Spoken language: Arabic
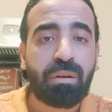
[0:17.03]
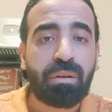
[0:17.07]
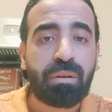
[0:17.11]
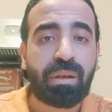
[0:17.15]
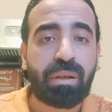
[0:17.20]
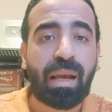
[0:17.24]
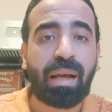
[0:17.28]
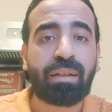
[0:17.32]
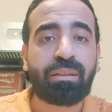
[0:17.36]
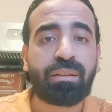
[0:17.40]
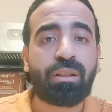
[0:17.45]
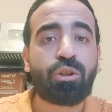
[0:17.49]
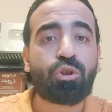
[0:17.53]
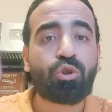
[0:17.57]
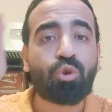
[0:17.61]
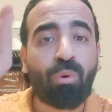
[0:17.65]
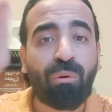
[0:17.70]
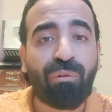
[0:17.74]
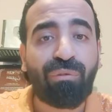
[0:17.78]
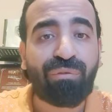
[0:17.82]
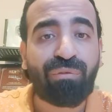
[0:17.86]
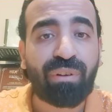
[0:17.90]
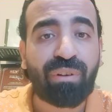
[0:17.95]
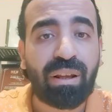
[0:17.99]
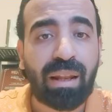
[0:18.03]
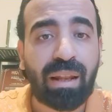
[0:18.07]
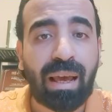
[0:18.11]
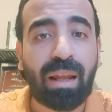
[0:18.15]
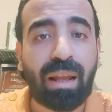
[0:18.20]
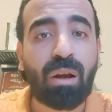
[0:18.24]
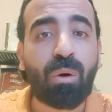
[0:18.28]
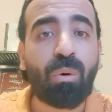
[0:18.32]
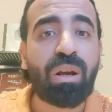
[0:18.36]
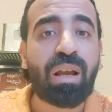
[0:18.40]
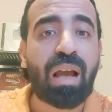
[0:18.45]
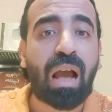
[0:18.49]
يعني شوف
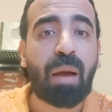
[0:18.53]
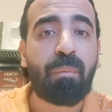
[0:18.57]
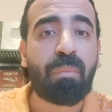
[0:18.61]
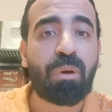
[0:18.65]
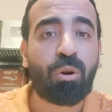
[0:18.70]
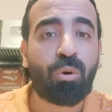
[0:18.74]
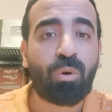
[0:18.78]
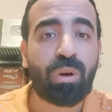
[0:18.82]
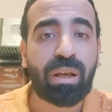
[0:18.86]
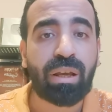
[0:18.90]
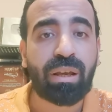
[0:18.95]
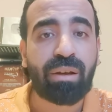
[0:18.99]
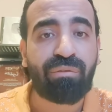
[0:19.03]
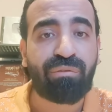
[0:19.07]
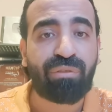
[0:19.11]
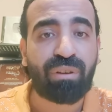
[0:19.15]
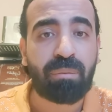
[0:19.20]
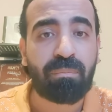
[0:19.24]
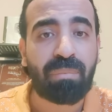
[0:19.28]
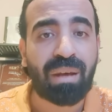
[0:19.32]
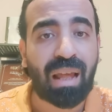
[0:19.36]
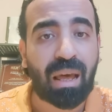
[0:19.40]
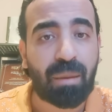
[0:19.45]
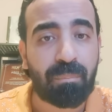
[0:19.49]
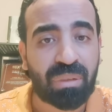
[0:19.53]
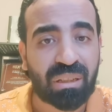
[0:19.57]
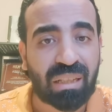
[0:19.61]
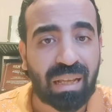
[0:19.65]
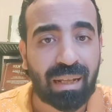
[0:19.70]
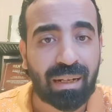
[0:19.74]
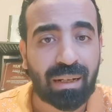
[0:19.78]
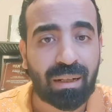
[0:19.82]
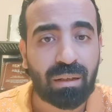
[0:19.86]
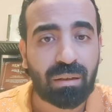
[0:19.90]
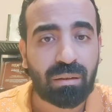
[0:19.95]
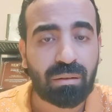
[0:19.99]
الاهلاويه عملوا ايه في الملعب
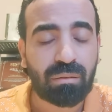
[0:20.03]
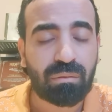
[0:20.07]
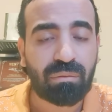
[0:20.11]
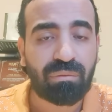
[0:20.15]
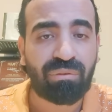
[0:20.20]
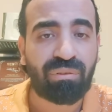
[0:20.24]
بتاعنا